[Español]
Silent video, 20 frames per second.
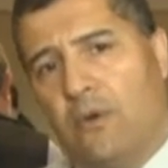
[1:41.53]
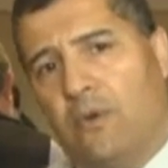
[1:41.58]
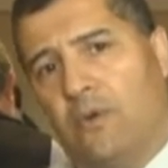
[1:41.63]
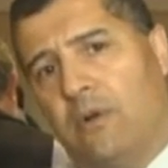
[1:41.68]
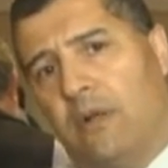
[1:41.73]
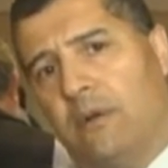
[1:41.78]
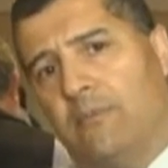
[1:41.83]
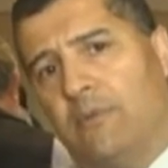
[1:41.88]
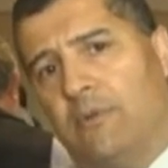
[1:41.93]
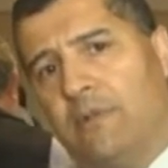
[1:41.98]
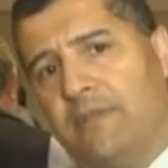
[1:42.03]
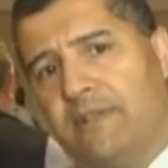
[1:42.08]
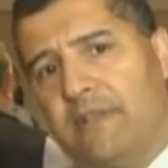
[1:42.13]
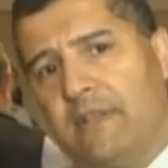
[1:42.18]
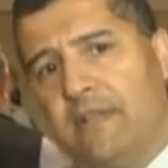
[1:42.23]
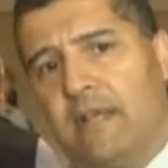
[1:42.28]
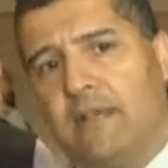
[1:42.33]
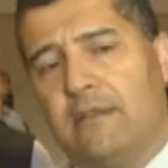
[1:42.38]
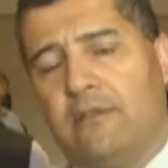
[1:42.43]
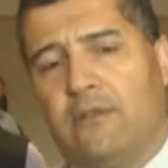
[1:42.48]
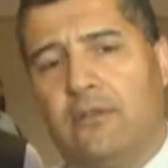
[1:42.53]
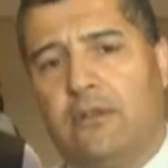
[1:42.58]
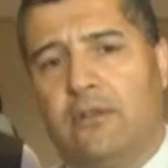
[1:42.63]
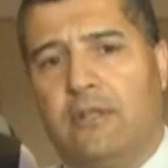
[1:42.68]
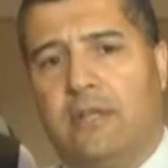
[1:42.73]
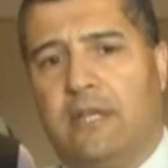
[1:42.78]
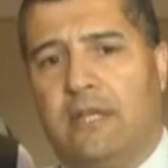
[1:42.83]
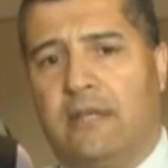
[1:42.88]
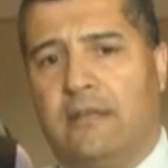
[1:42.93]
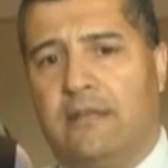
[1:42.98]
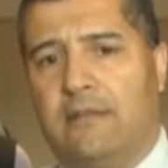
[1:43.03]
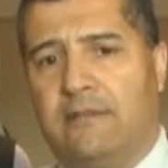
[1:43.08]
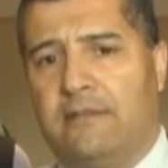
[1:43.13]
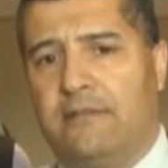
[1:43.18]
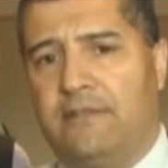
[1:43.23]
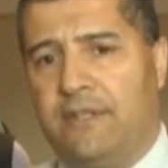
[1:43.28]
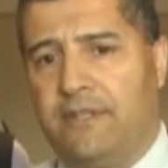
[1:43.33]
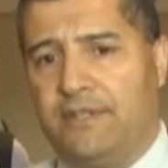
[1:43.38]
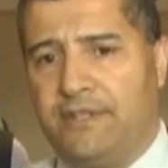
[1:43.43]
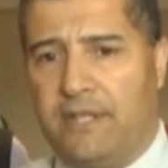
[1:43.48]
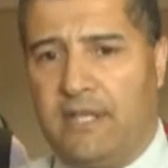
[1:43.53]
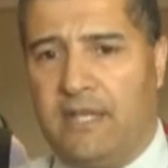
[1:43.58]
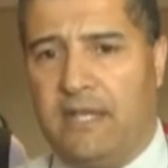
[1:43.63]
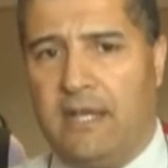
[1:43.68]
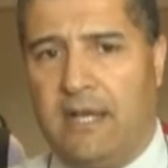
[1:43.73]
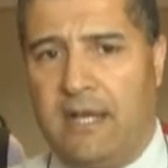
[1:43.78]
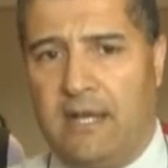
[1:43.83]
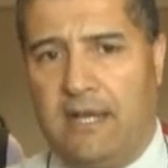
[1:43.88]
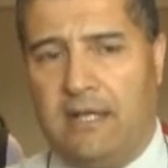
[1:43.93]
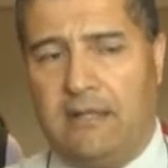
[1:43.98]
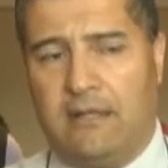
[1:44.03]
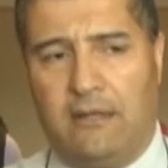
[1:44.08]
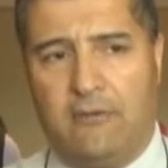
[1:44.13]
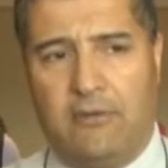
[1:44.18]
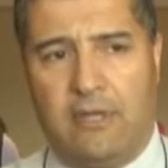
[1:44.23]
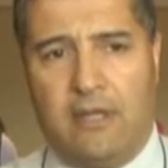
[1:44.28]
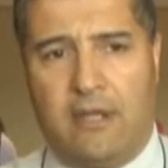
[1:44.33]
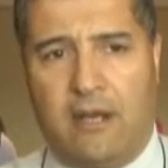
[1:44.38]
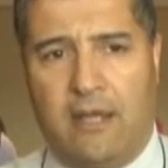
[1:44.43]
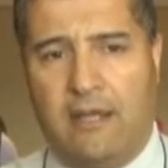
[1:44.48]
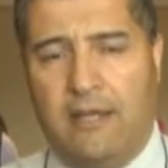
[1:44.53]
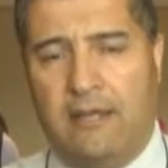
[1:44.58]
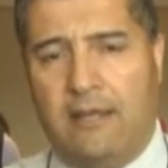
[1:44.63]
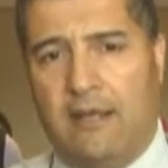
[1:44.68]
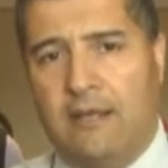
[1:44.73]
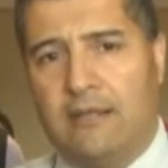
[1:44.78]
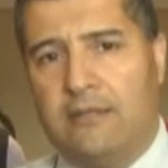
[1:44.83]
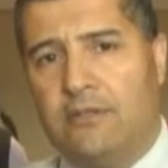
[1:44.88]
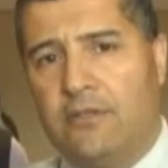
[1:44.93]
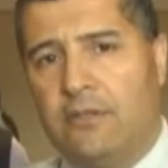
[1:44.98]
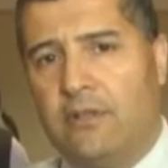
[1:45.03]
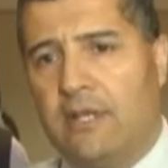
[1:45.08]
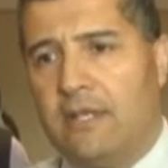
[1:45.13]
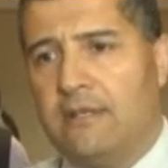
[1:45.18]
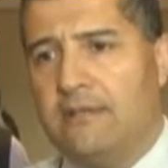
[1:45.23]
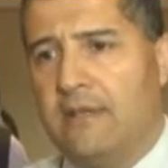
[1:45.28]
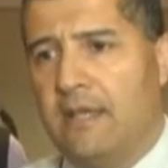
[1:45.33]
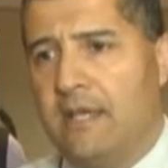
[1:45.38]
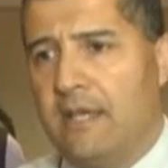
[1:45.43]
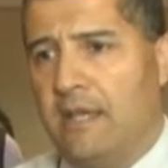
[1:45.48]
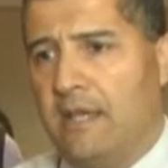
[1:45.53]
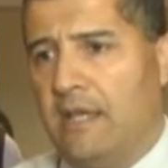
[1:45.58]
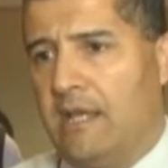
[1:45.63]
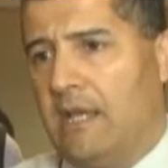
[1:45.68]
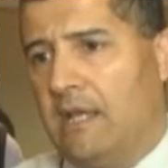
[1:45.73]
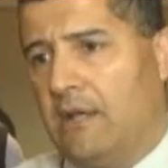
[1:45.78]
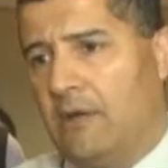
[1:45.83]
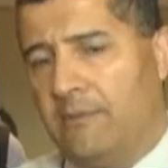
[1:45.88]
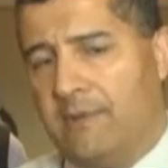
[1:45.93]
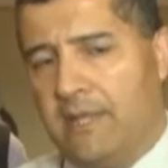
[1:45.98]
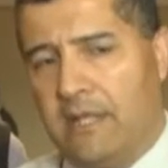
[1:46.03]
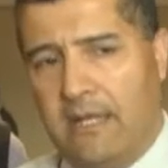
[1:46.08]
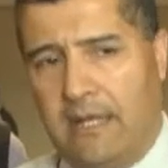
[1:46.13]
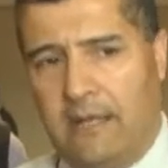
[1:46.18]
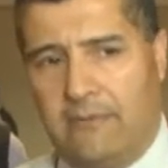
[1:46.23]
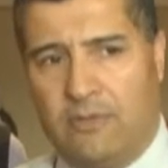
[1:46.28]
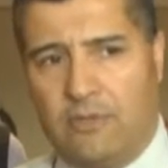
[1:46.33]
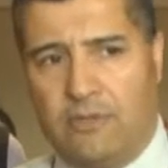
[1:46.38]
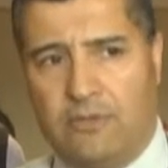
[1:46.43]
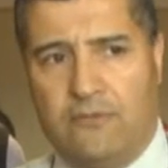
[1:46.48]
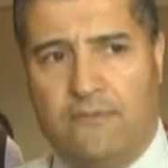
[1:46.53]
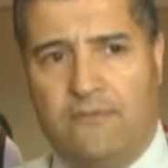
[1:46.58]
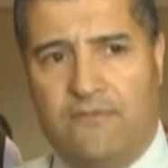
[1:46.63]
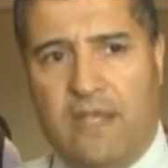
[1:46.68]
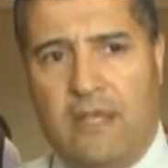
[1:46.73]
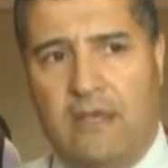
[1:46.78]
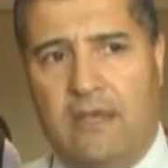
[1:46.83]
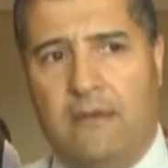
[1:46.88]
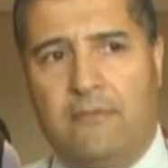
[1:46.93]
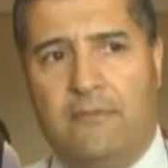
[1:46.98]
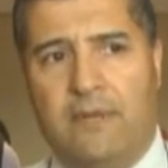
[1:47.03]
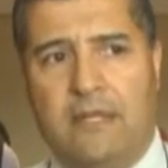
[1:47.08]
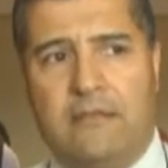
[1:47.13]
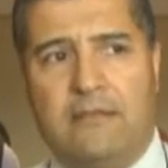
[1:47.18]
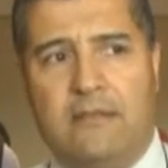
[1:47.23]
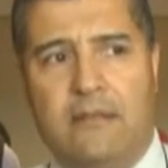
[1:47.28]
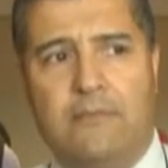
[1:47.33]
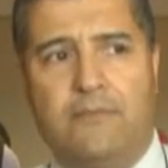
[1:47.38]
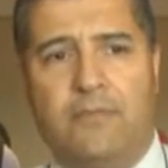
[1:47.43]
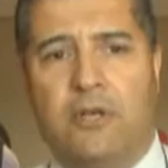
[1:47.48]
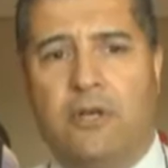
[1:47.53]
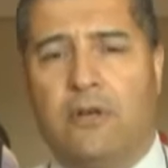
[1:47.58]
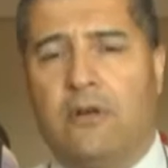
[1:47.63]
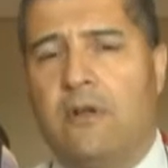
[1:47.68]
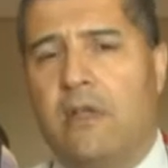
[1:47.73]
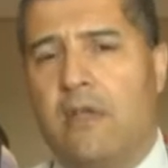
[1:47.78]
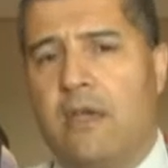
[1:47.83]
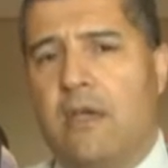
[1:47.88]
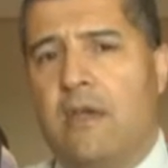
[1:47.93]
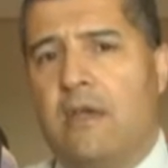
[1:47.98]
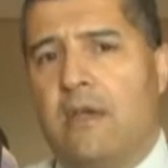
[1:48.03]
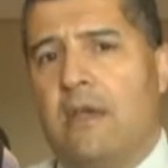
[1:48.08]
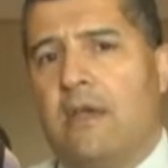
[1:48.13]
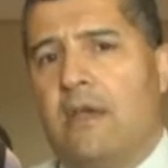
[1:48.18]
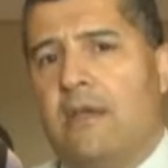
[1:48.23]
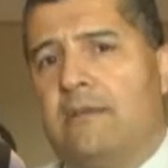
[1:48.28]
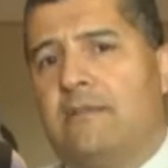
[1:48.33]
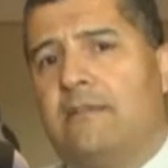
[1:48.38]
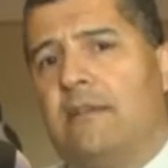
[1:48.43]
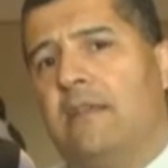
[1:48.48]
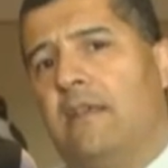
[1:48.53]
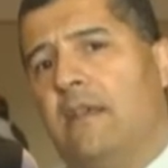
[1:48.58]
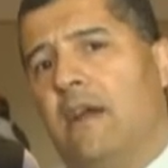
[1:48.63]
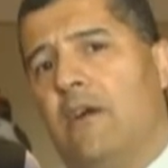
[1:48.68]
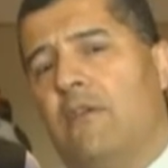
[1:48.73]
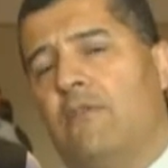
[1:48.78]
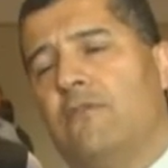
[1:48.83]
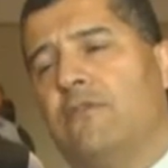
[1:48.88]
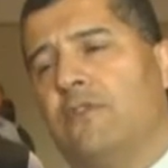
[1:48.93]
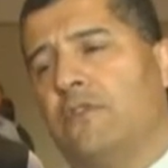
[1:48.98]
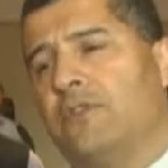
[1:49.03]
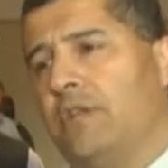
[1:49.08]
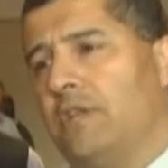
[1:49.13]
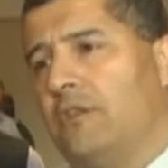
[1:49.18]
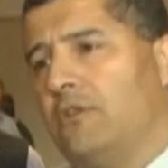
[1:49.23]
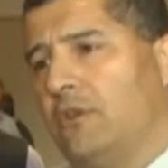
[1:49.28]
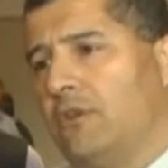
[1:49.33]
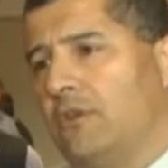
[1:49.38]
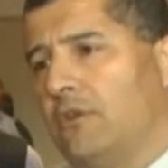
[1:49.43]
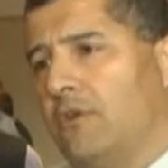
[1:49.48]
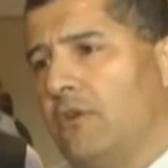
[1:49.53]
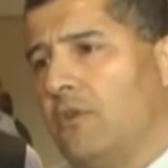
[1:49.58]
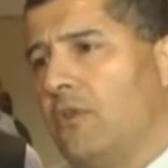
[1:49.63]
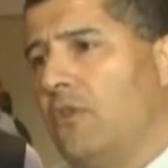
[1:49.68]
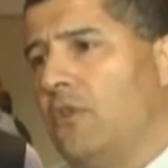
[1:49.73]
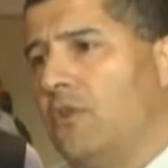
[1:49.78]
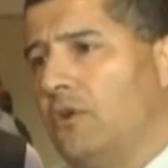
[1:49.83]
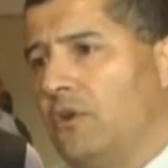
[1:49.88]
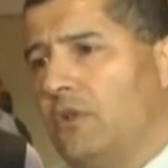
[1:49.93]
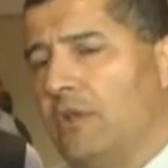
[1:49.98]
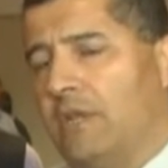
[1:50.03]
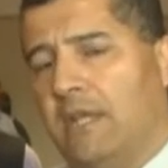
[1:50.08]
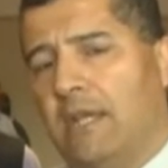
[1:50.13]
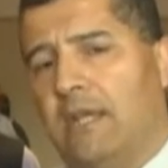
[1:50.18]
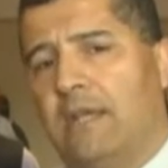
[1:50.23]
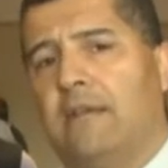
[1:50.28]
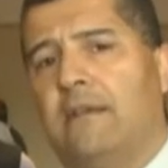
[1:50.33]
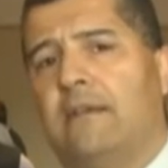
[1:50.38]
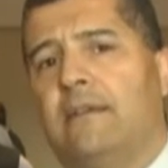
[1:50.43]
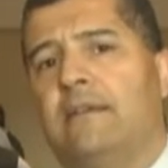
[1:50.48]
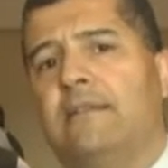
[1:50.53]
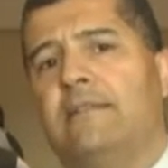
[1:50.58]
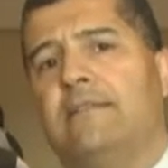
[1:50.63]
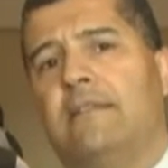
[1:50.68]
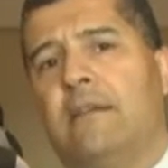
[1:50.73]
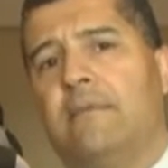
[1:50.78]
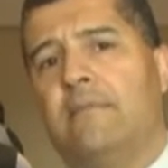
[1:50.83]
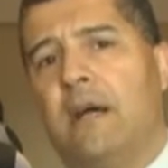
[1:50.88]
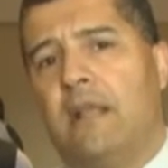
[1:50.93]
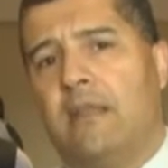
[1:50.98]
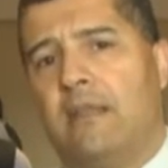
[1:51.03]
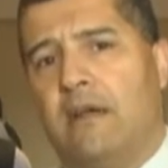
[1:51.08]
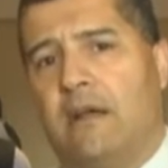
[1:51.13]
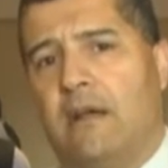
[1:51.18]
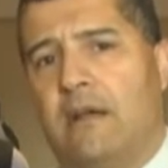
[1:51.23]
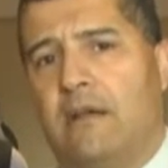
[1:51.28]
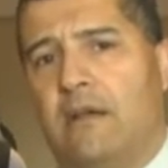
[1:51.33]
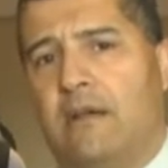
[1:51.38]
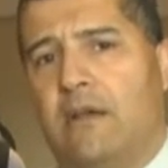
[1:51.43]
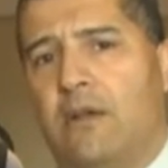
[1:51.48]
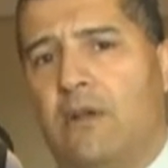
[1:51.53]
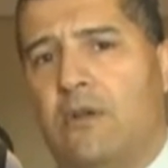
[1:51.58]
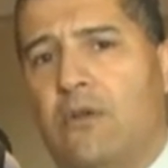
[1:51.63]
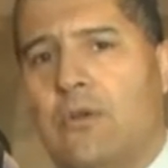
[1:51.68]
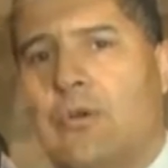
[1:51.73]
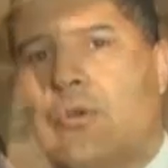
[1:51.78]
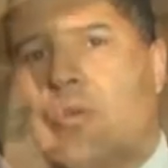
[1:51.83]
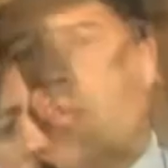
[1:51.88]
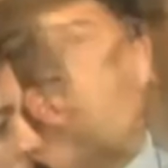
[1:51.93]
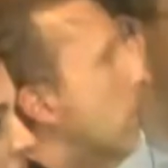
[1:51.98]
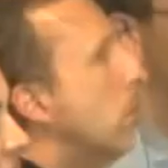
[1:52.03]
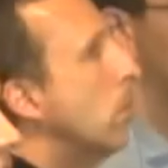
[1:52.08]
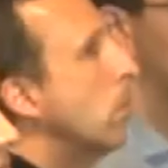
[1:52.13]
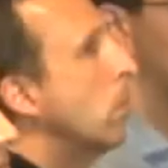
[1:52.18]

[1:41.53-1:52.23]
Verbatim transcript: una publicidad donde se llega hasta nuestras instalaciones y le comentamos, en principio sería un folleto donde se manda con cada